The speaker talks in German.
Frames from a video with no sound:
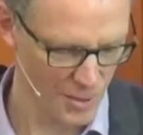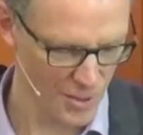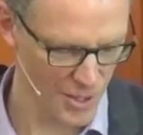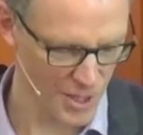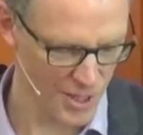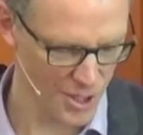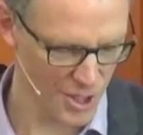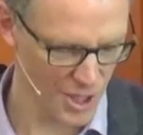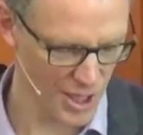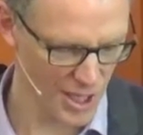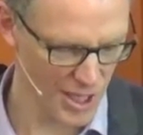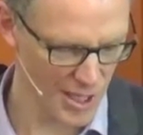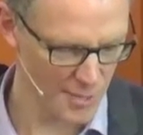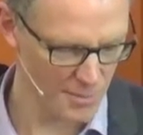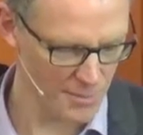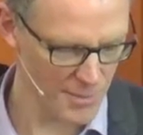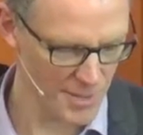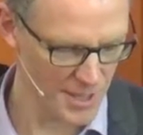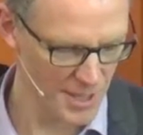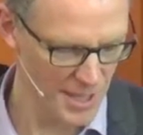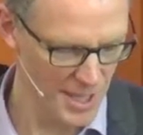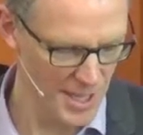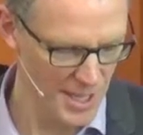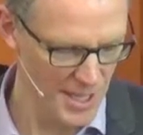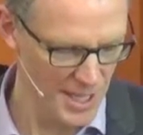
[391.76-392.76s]
Und dann
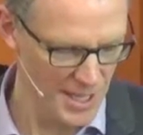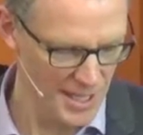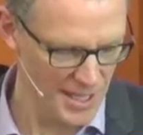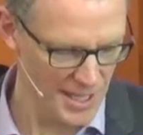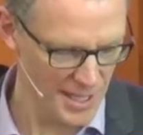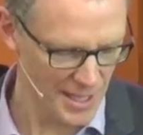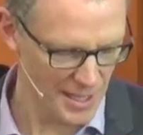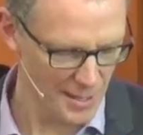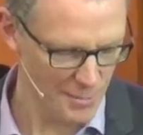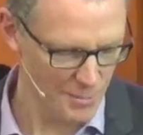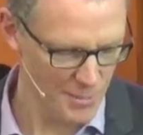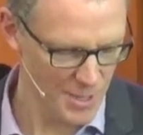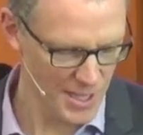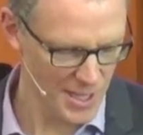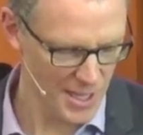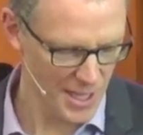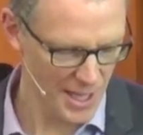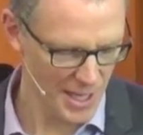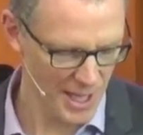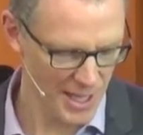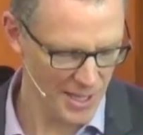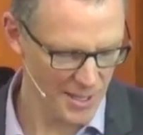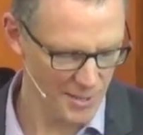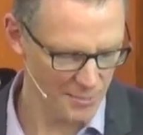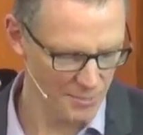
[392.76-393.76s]
schreibt
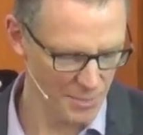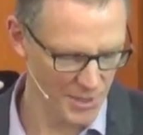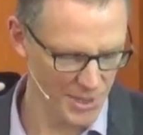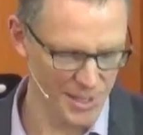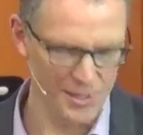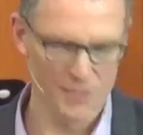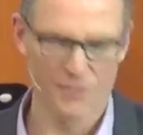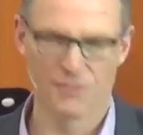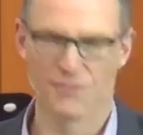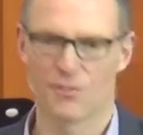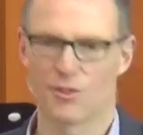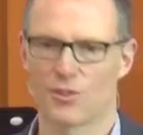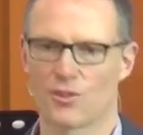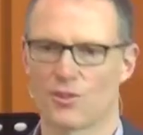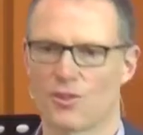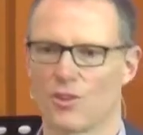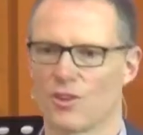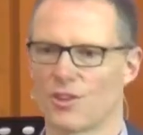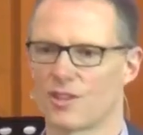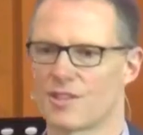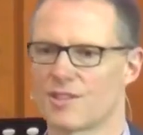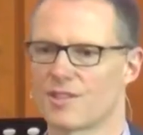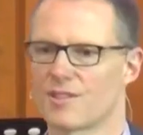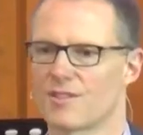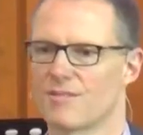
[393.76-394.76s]
Jeremia einen Brief von
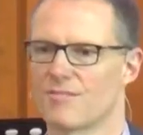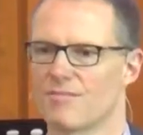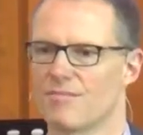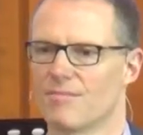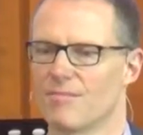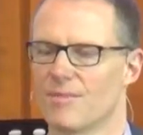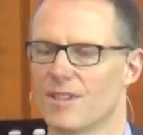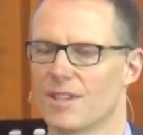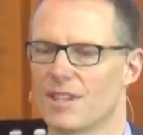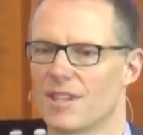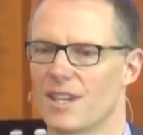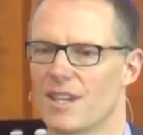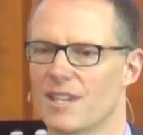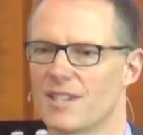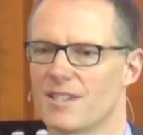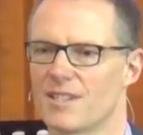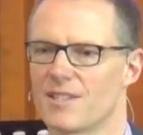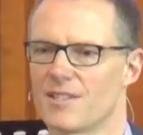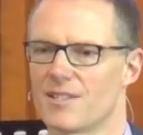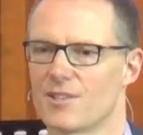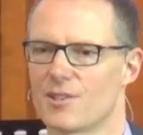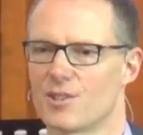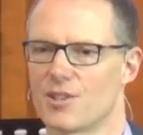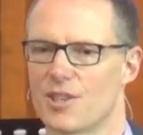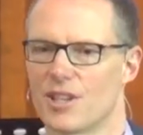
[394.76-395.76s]
Gott. Ihr kennt
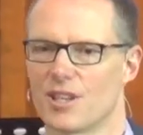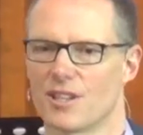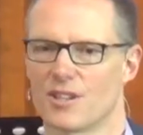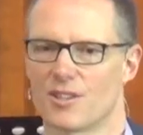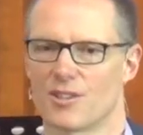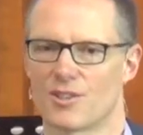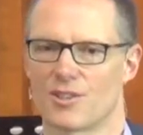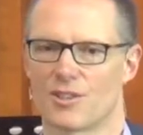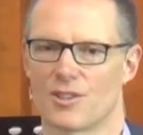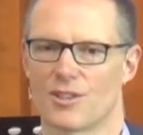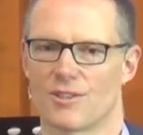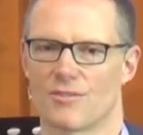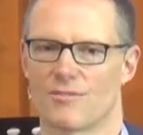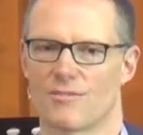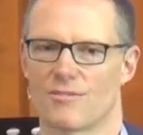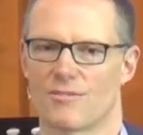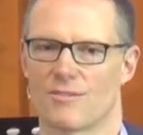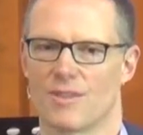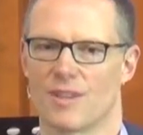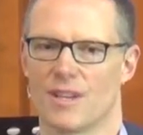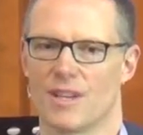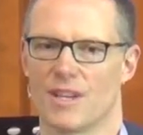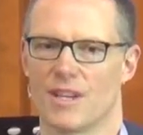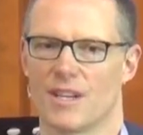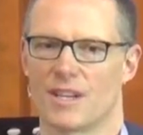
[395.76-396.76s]
diese Stelle schon.
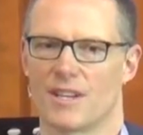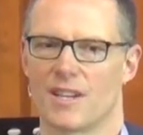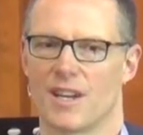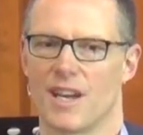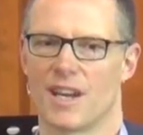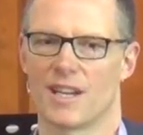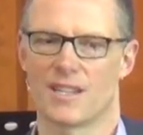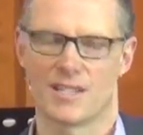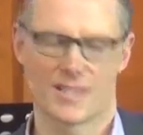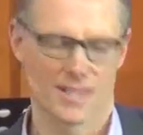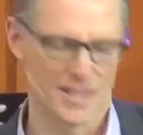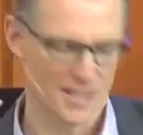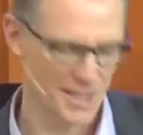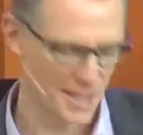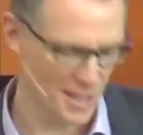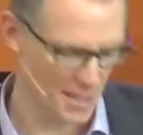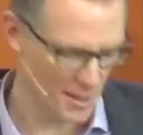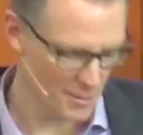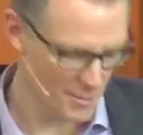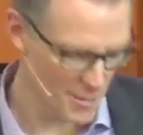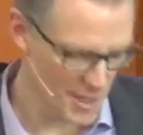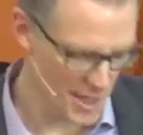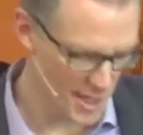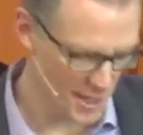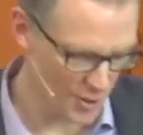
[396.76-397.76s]
Da heißt es in
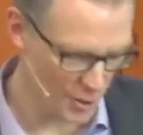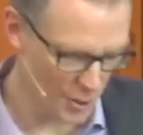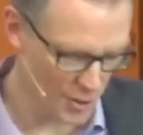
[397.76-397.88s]
Jeremia